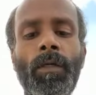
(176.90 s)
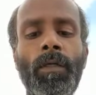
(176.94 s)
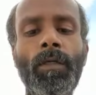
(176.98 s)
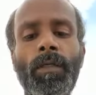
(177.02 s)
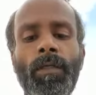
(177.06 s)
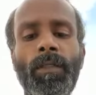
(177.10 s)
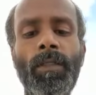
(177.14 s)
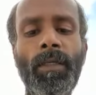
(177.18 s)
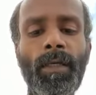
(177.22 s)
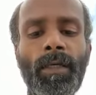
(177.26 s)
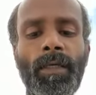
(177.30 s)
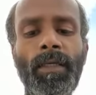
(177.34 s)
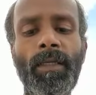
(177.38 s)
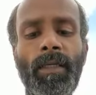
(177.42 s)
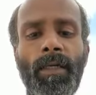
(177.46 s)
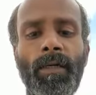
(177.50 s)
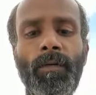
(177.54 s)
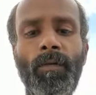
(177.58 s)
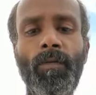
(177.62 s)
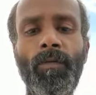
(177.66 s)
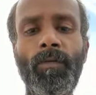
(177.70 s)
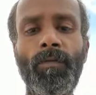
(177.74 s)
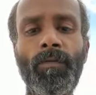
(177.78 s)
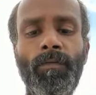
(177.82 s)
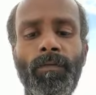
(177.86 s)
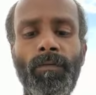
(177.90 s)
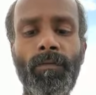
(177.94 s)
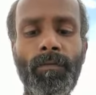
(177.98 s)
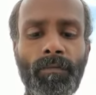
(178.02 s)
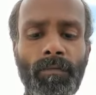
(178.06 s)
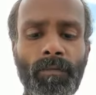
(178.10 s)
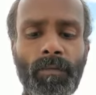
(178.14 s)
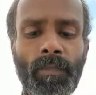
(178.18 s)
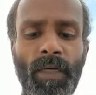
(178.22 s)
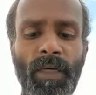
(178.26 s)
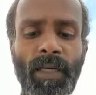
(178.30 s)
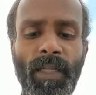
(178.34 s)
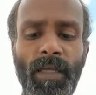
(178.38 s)
இதை நாம்
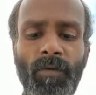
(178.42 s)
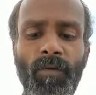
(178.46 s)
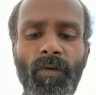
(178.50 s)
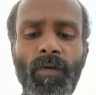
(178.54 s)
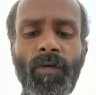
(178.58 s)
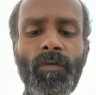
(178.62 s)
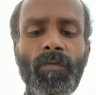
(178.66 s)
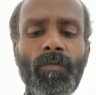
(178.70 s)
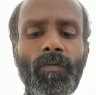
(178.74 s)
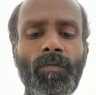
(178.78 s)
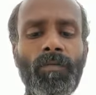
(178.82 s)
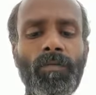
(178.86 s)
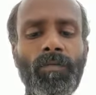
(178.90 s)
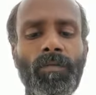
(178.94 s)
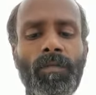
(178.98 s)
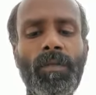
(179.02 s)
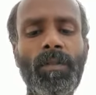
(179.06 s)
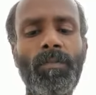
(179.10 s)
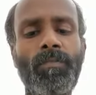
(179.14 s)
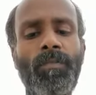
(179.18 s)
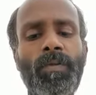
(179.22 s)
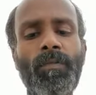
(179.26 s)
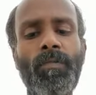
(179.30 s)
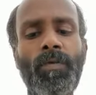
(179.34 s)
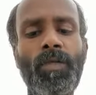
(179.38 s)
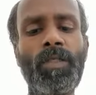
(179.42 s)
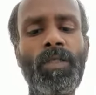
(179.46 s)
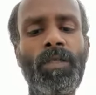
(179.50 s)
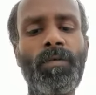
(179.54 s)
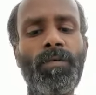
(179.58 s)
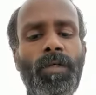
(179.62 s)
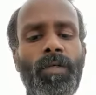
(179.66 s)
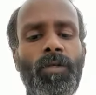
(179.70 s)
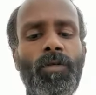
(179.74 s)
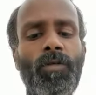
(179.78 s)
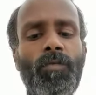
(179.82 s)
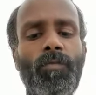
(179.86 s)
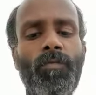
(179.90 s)
அனைவரும் பின்பற்ற
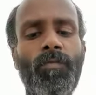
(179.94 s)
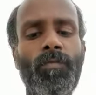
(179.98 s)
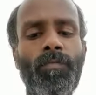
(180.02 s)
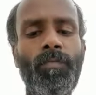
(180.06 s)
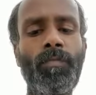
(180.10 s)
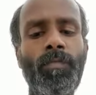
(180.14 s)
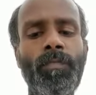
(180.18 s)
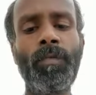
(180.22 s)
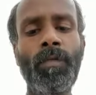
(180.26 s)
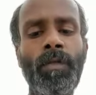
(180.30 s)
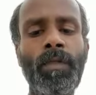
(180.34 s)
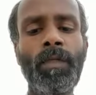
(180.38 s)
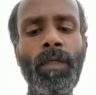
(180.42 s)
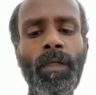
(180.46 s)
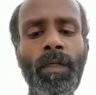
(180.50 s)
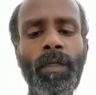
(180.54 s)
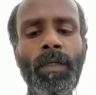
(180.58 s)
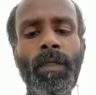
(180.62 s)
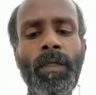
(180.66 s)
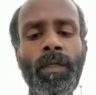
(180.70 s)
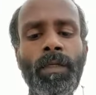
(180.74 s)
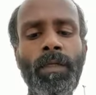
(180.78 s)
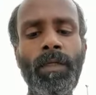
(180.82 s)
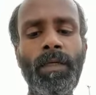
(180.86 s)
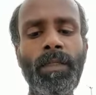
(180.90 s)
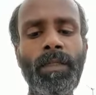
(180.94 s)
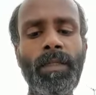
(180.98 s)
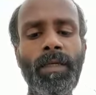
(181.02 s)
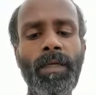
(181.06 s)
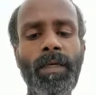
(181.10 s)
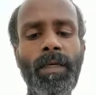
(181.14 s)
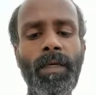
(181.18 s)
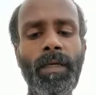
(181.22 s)
வேண்டும் இதை